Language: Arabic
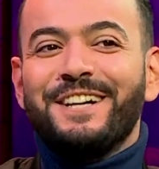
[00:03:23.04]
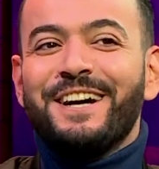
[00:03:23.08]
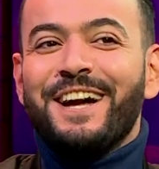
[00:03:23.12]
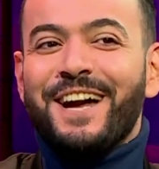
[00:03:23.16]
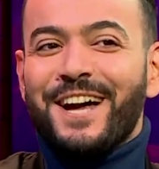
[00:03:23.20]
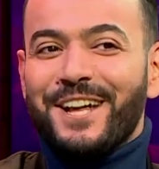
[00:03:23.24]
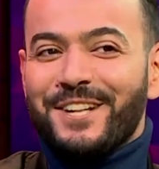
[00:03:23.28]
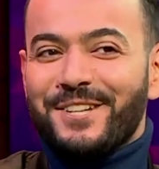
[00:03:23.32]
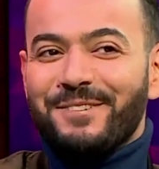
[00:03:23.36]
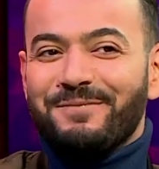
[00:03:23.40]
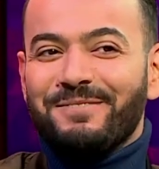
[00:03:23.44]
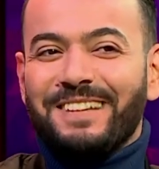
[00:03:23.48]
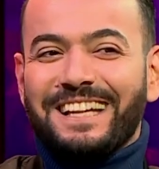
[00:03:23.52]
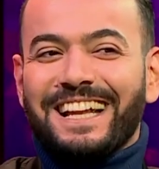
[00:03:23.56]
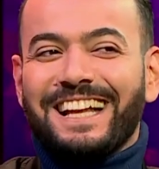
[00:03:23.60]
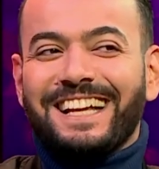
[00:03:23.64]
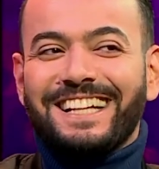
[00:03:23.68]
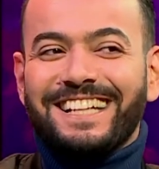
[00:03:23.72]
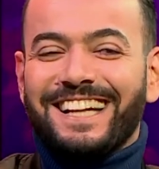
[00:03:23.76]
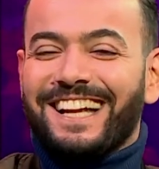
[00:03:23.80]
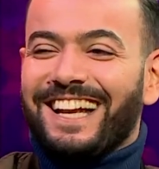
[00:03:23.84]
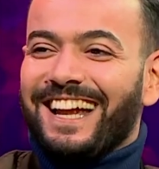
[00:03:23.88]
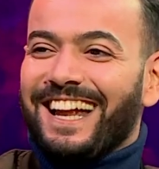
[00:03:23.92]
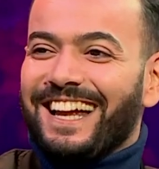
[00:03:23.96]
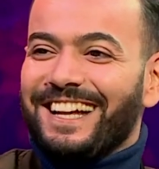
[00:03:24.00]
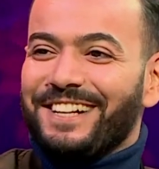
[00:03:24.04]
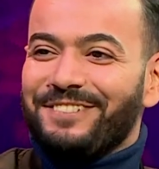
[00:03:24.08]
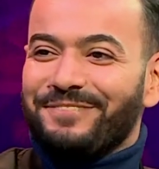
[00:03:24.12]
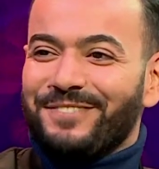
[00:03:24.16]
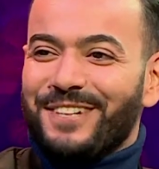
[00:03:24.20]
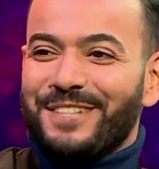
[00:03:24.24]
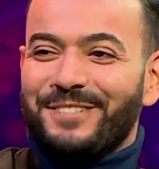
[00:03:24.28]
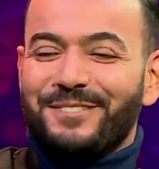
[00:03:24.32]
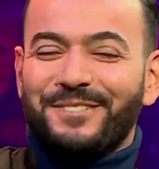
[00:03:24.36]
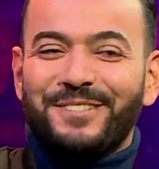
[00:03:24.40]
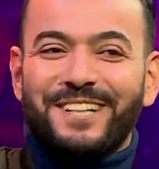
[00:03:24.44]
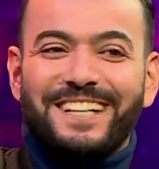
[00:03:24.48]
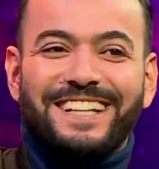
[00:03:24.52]
انه بنلغيها لهي
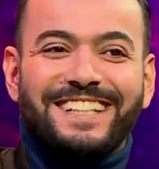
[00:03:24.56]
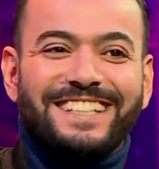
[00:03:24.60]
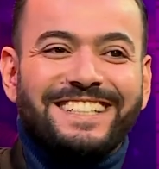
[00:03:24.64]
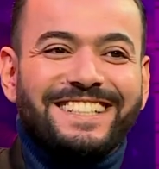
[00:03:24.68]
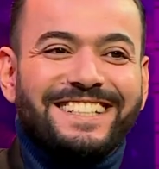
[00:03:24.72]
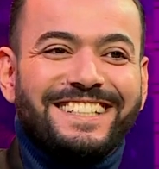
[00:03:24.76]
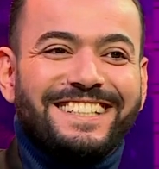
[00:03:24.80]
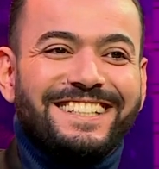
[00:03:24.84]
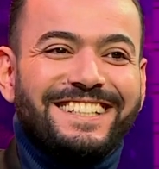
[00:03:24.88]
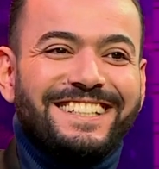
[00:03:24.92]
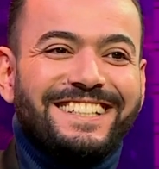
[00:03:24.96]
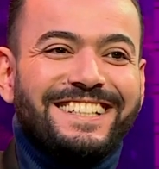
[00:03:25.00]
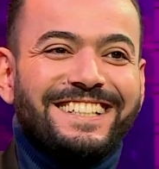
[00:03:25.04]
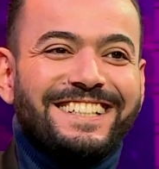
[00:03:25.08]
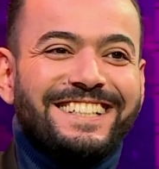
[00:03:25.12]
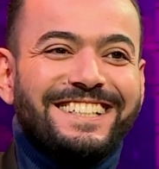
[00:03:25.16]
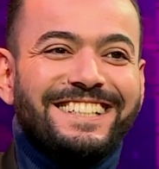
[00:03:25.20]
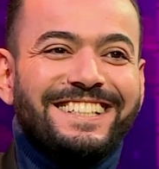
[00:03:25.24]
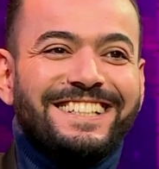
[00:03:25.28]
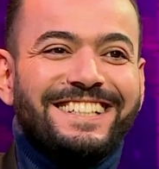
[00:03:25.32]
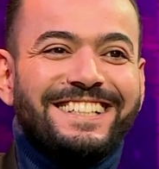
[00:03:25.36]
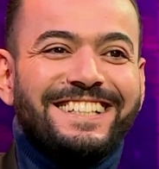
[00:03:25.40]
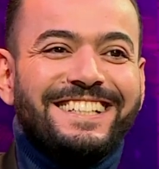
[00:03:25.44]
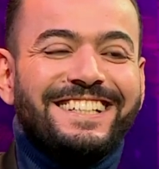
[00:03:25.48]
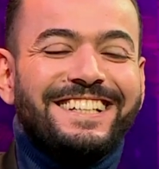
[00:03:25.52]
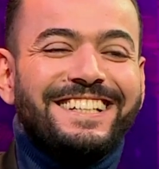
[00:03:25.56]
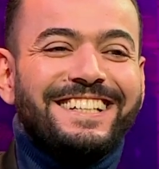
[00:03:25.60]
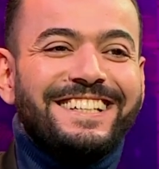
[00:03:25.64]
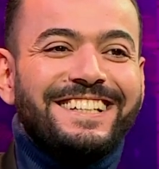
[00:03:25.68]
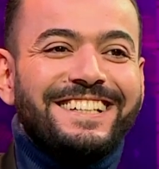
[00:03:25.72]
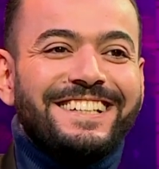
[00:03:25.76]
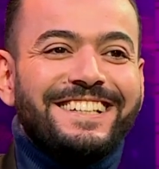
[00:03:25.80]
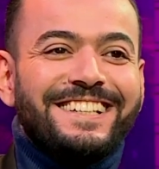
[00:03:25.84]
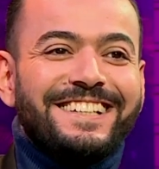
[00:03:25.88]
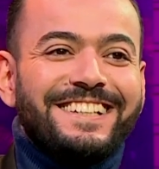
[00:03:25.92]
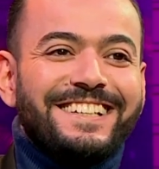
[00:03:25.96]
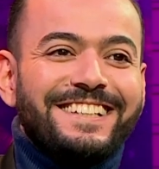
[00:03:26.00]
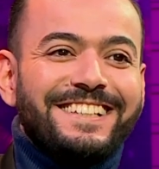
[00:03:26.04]
الفاتوره ديجا مام لي
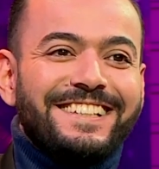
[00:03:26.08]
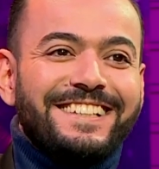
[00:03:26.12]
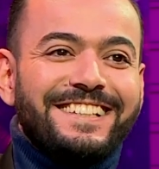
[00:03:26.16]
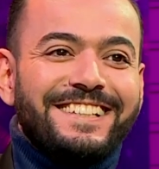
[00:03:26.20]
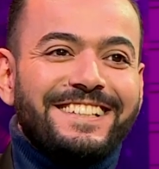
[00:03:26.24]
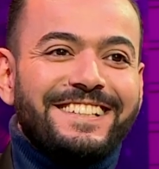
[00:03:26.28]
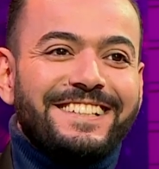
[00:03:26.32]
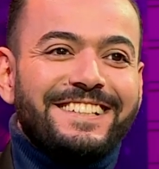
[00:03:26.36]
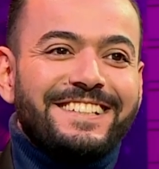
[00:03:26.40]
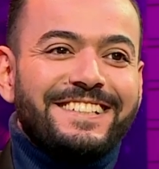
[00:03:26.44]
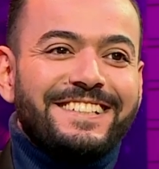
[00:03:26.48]
فرونسي إيه؟